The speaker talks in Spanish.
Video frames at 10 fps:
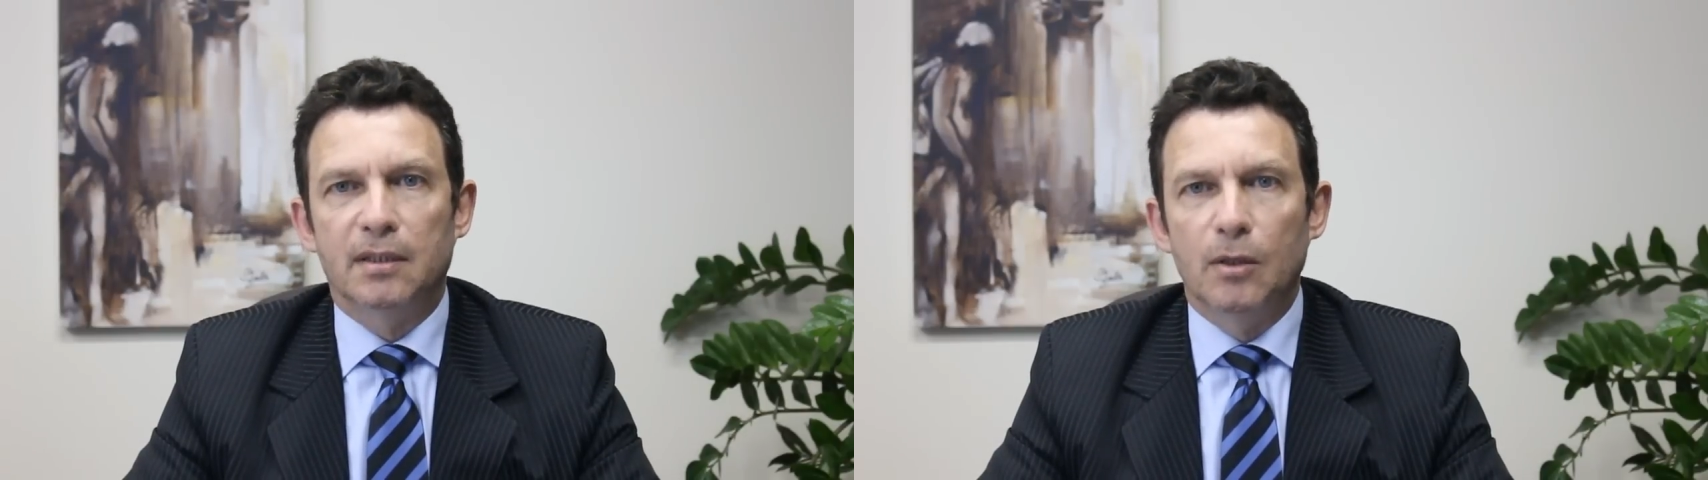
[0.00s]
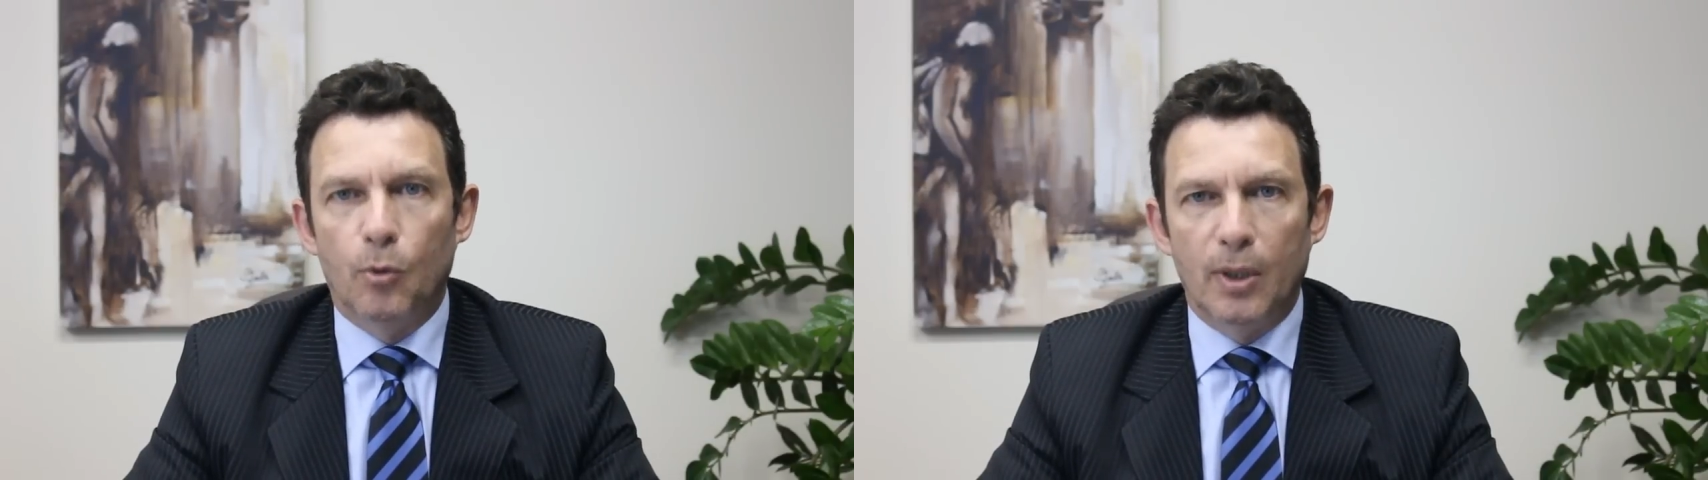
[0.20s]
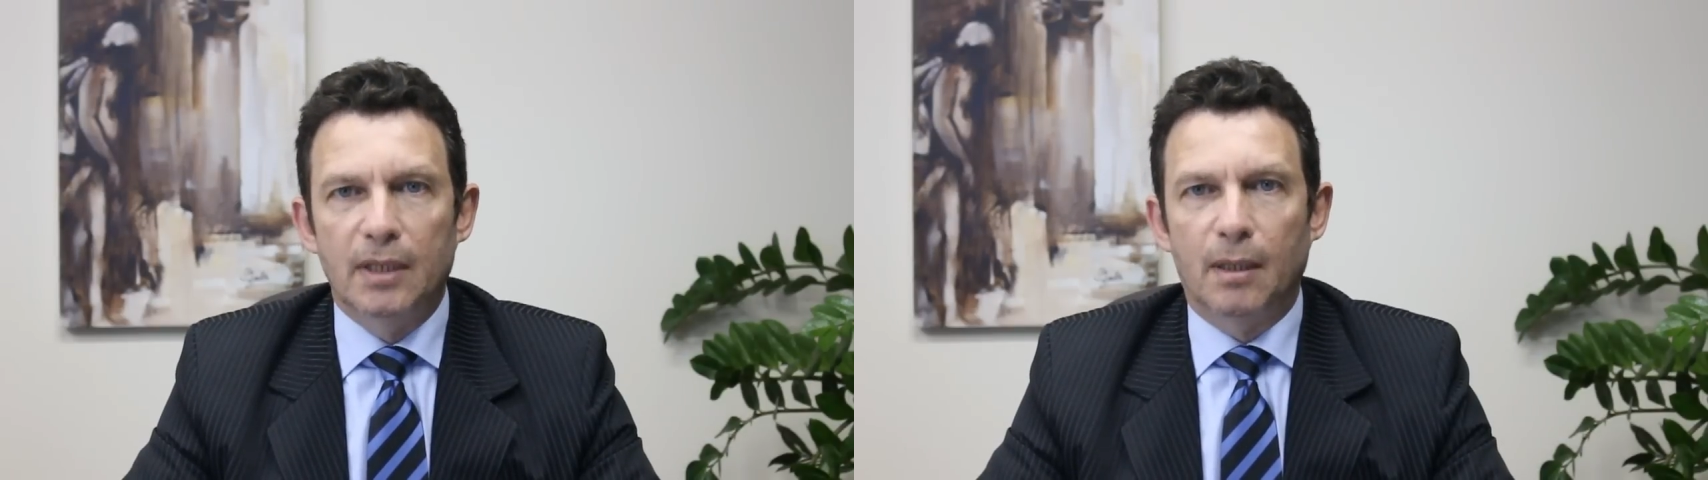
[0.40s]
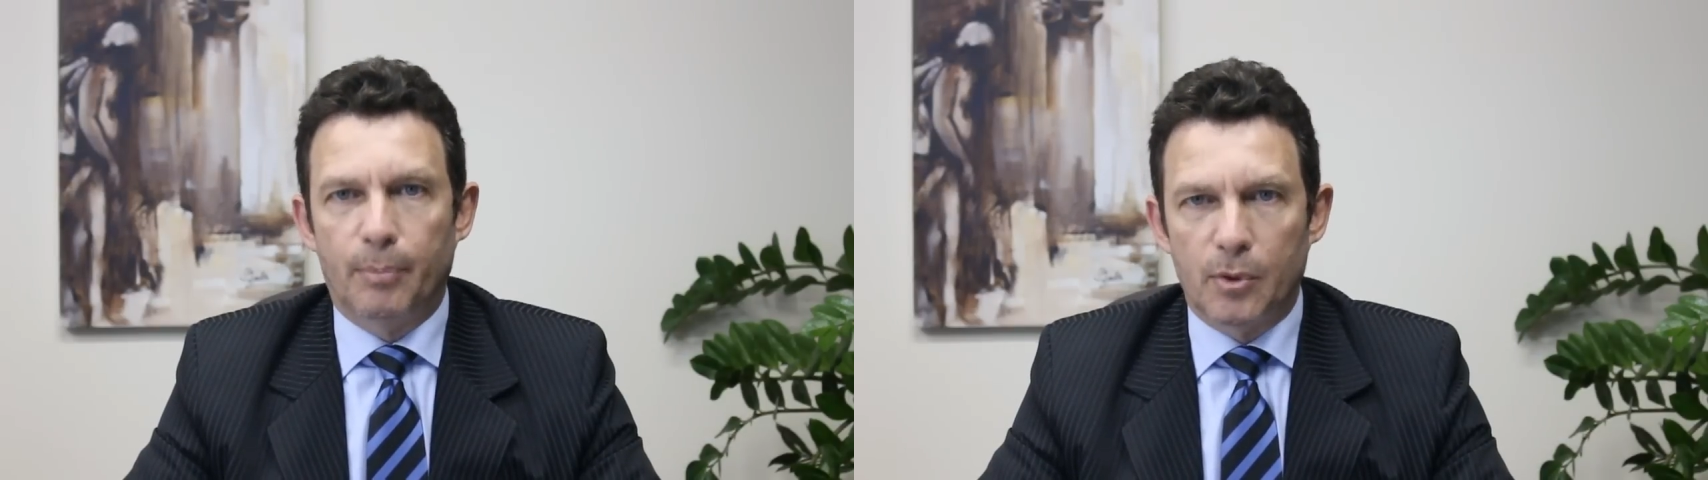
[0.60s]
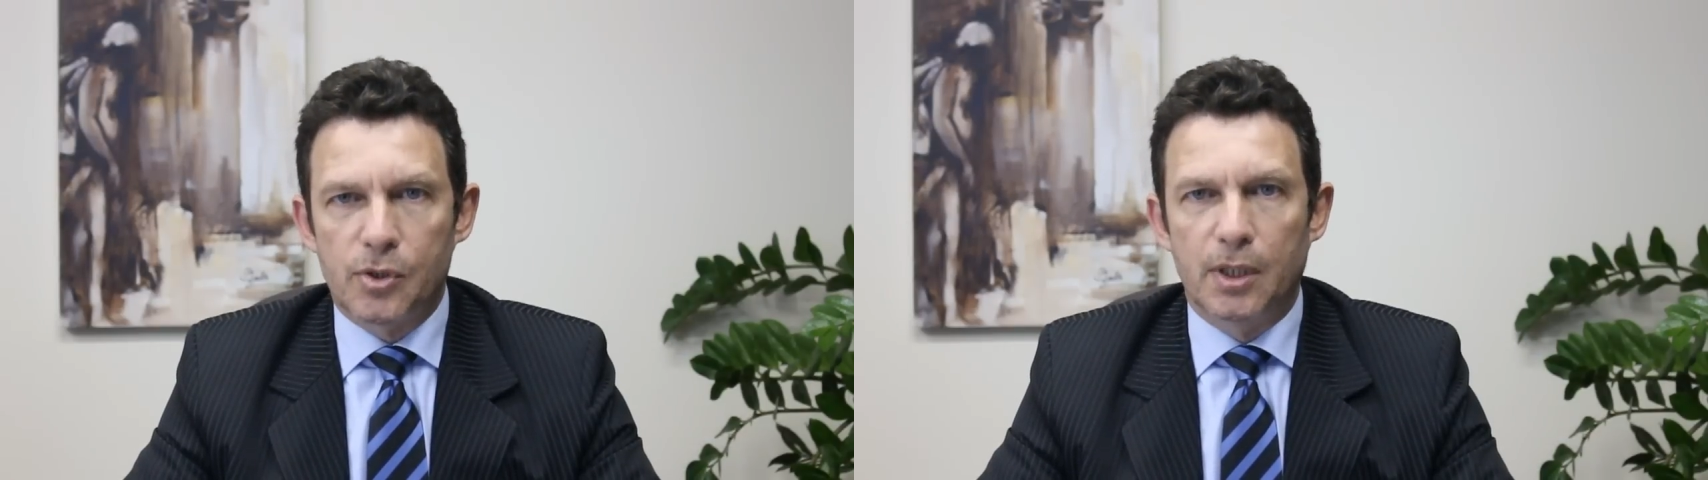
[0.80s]

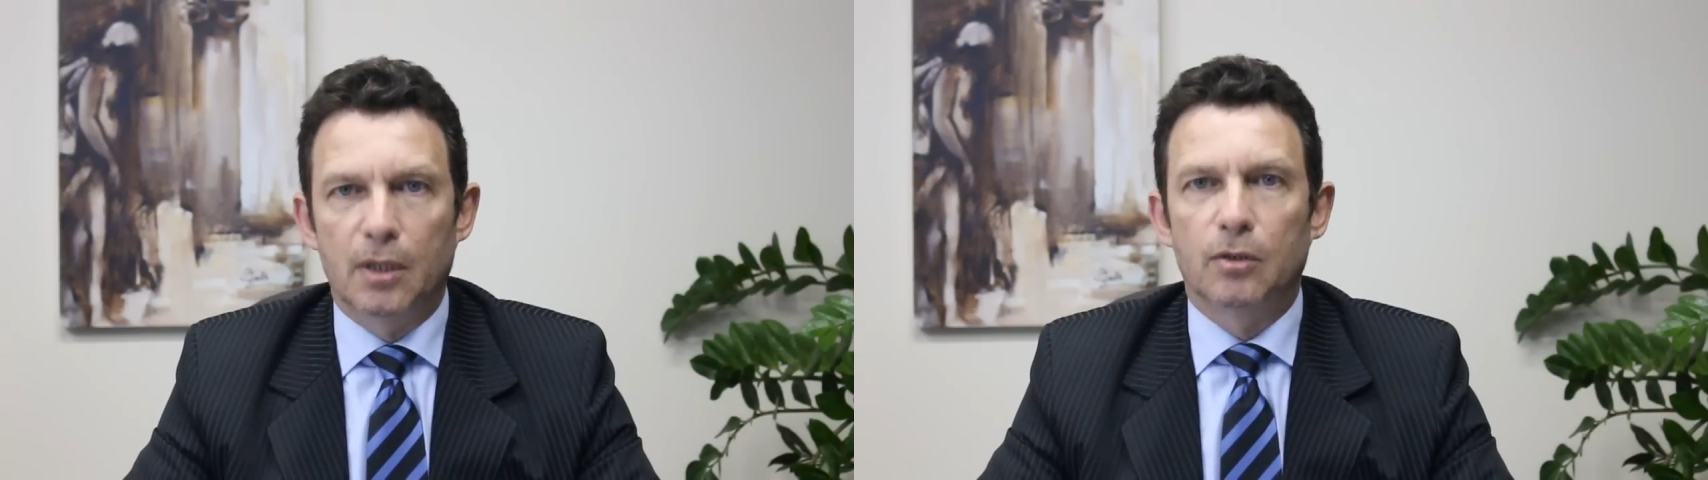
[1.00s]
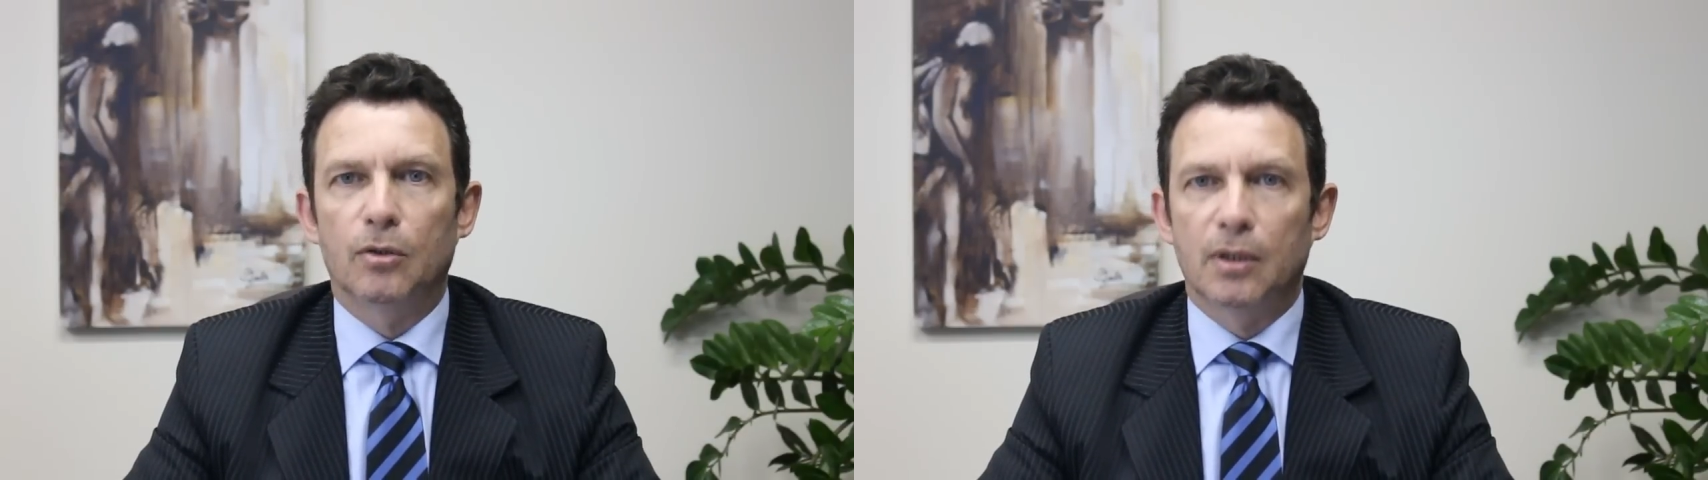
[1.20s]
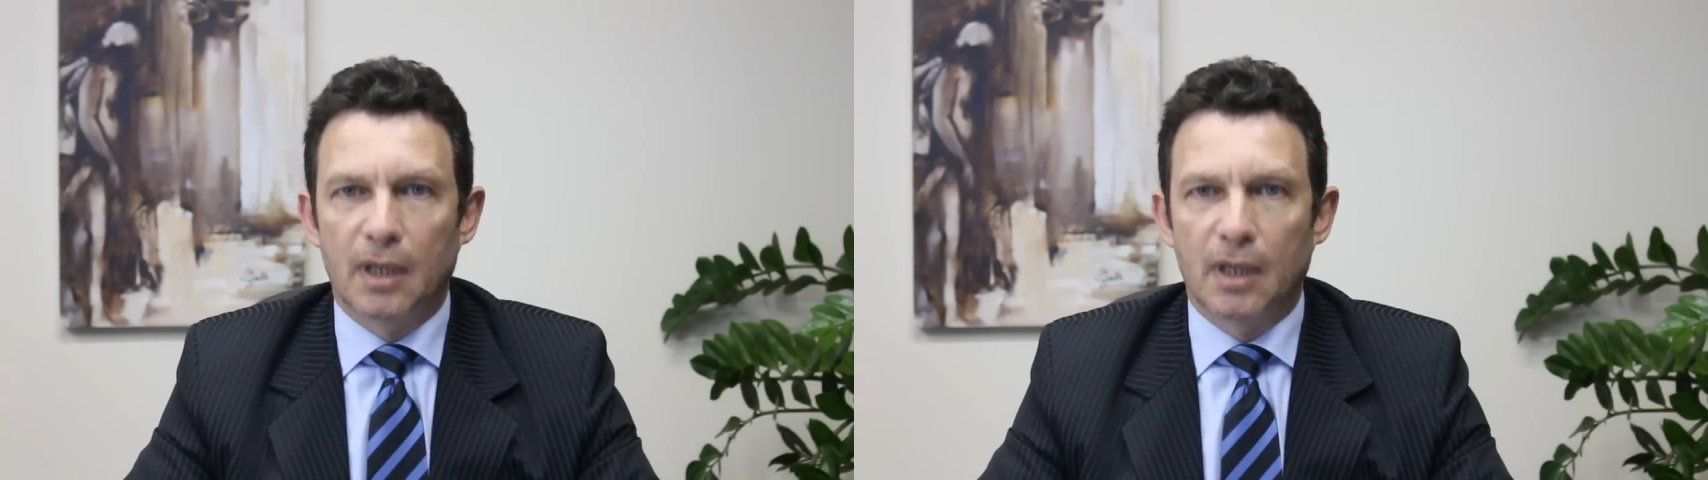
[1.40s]
50%